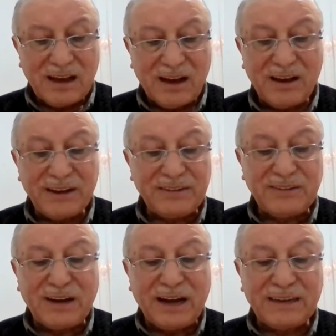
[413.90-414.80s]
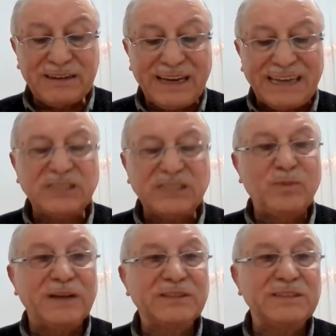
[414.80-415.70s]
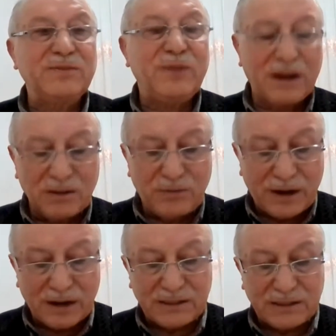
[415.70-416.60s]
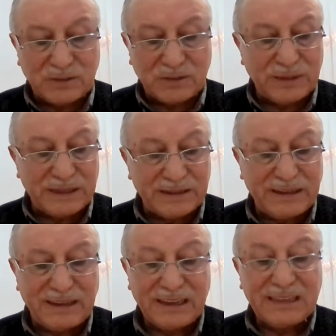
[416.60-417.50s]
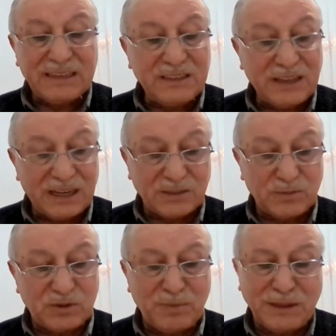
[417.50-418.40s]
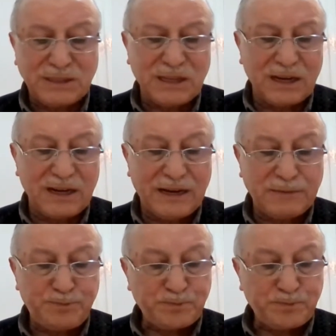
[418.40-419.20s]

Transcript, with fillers: ayrı ayrı esmasını, farklı farklı isimlerini yazmış. Mesela